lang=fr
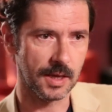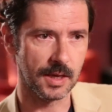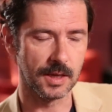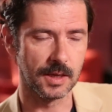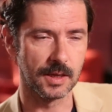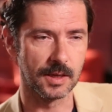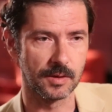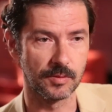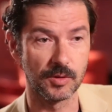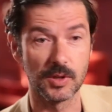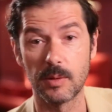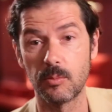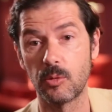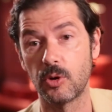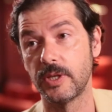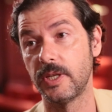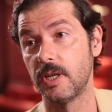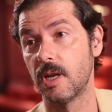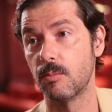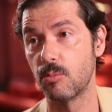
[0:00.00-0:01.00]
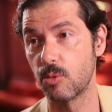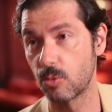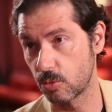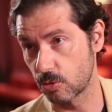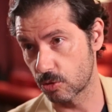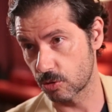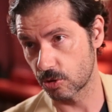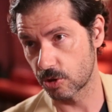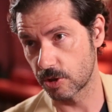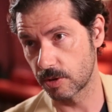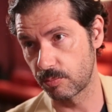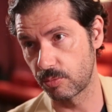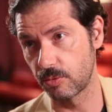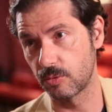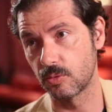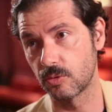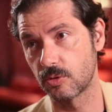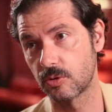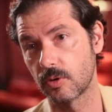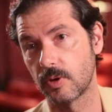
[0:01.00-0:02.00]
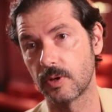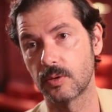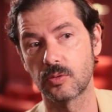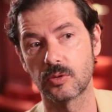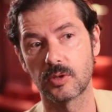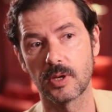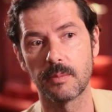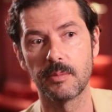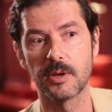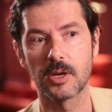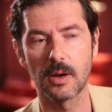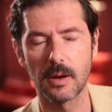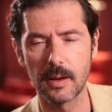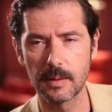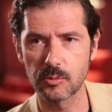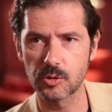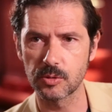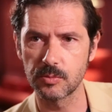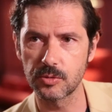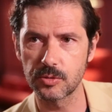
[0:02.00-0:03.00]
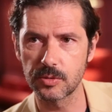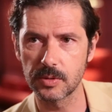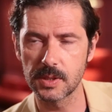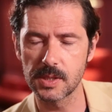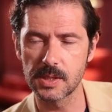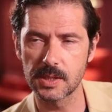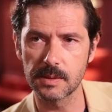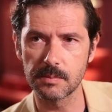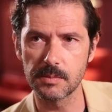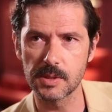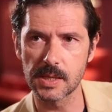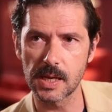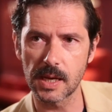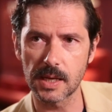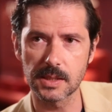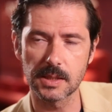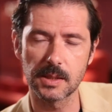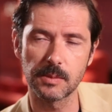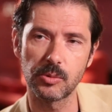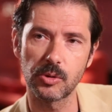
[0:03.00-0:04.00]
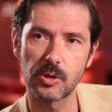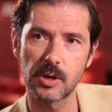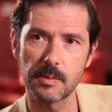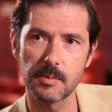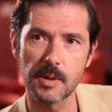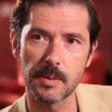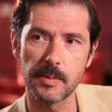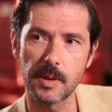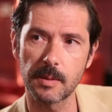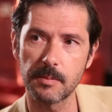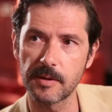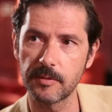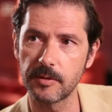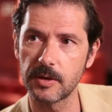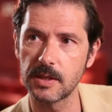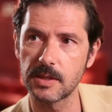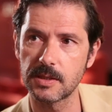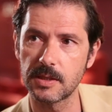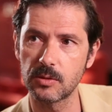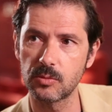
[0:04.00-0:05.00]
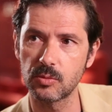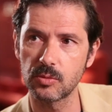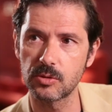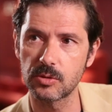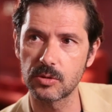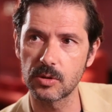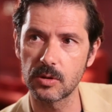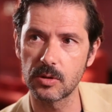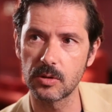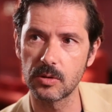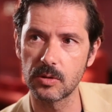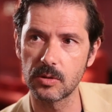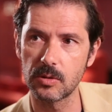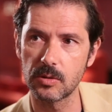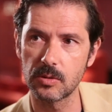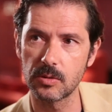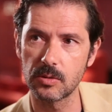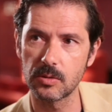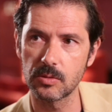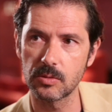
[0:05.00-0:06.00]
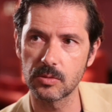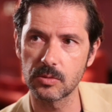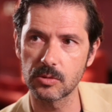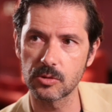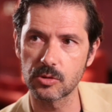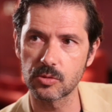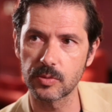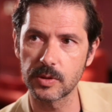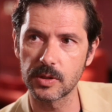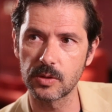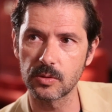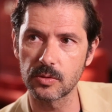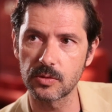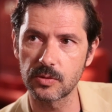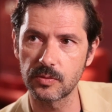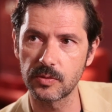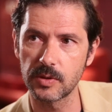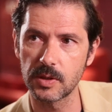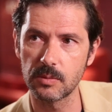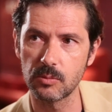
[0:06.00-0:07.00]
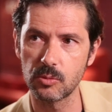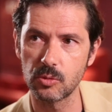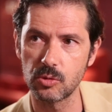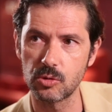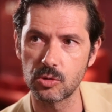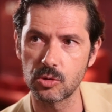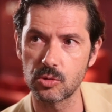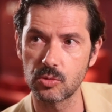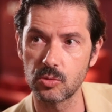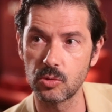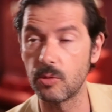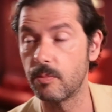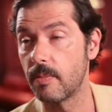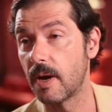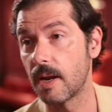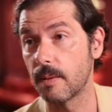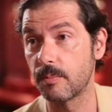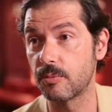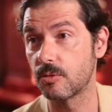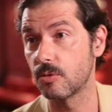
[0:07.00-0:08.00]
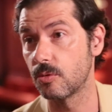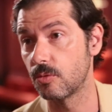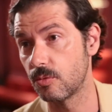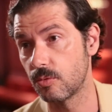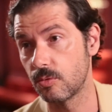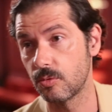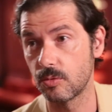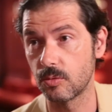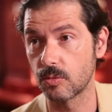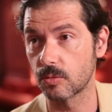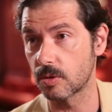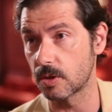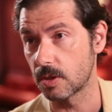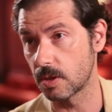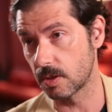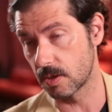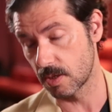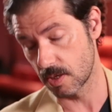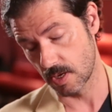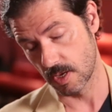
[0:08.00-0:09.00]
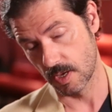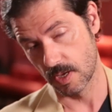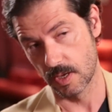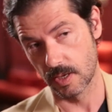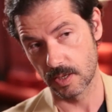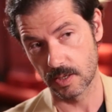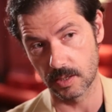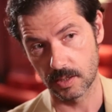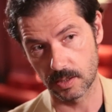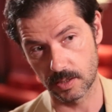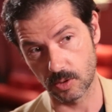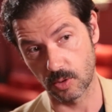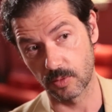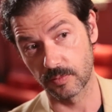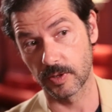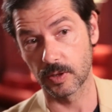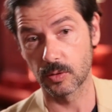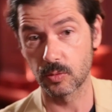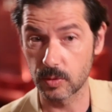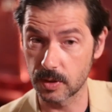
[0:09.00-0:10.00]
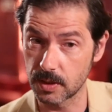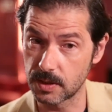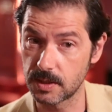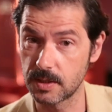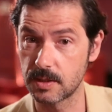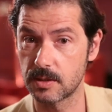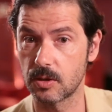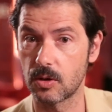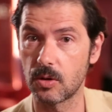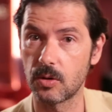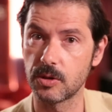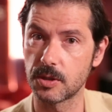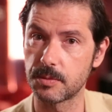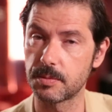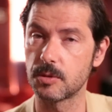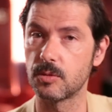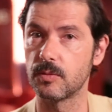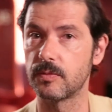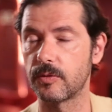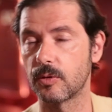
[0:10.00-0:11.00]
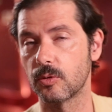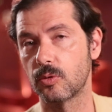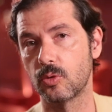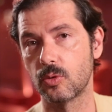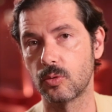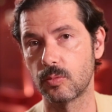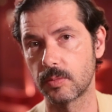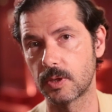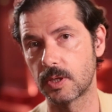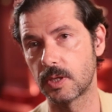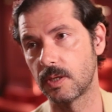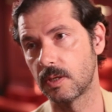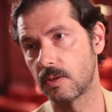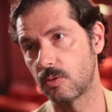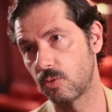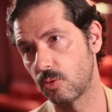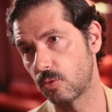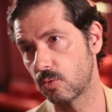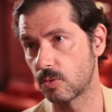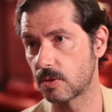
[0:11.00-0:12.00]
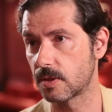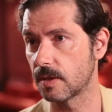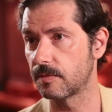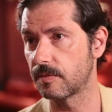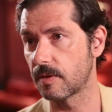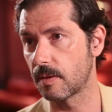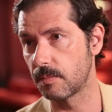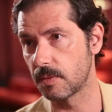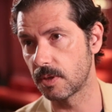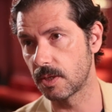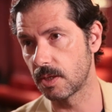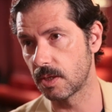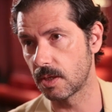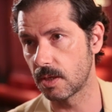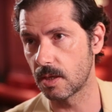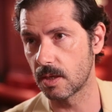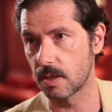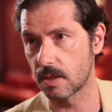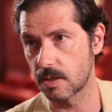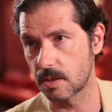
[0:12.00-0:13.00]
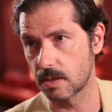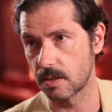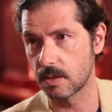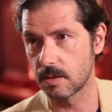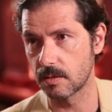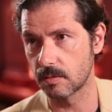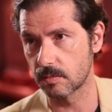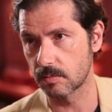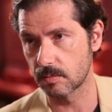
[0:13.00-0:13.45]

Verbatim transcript: Et évidemment, l'île a beaucoup changé depuis tout ce temps et tout ça. Mais quand même, je me suis dit, c'est bizarre, à cette époque-là, ma mère m'avait laissé tout seul euh, jouer dans ce film où je joue le mal absolu, donc qui, qui revient tous les 10 ans, une espèce de fantôme qui tue toute sa famille et qui...